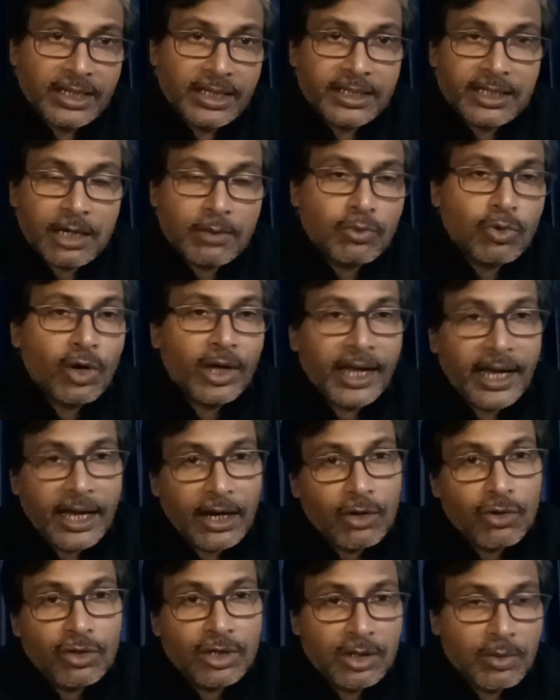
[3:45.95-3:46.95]
ইন্টারভিউ হয়ে
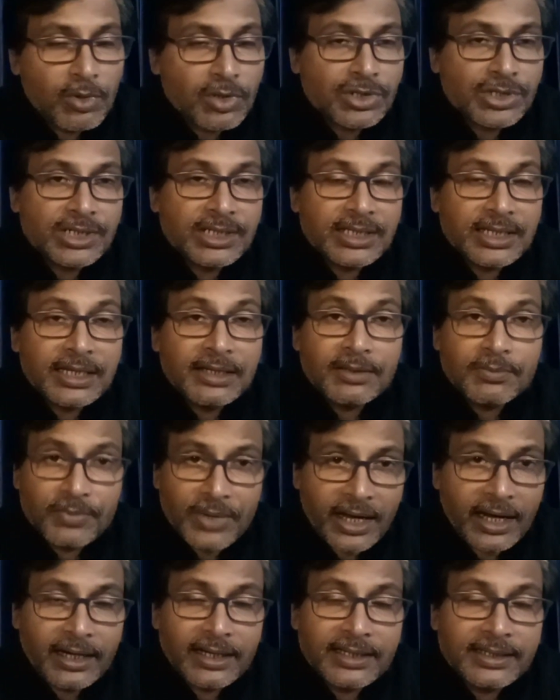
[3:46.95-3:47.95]
গেল ইউনিভার্সিটিতে
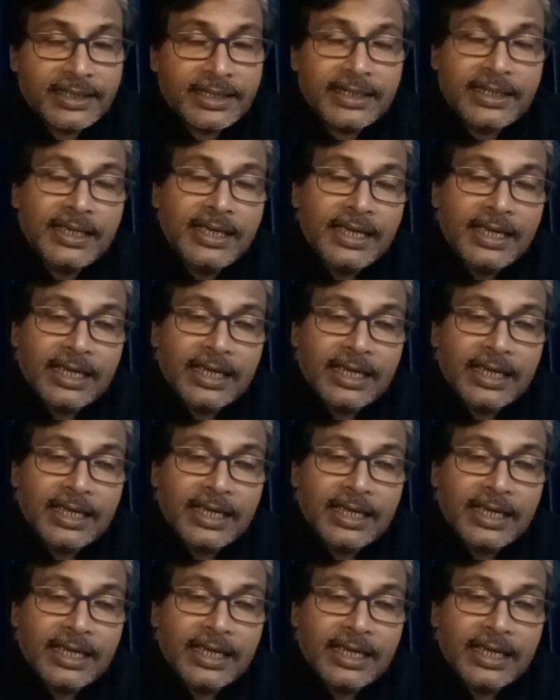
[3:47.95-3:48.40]
ফ্যাকাল্টিদের